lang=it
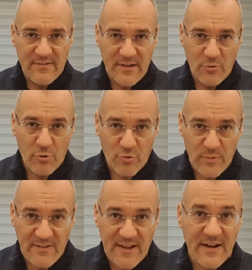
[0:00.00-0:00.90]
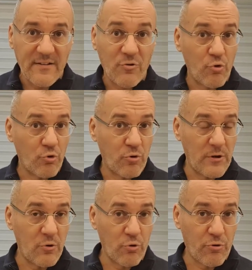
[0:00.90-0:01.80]
essendo lo sfintere al di sotto
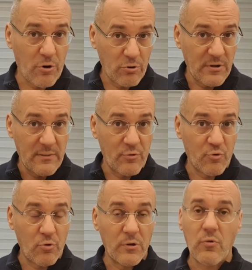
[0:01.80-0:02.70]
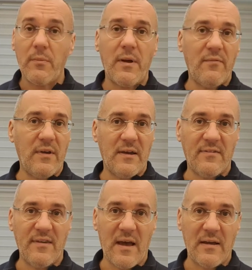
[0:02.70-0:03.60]
del controllo della muscolatura pelvica,
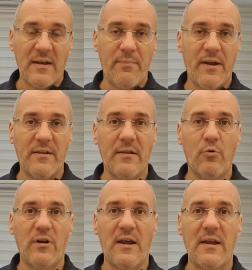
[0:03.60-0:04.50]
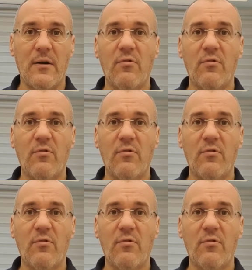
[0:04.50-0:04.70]
si ha la perdita urinaria.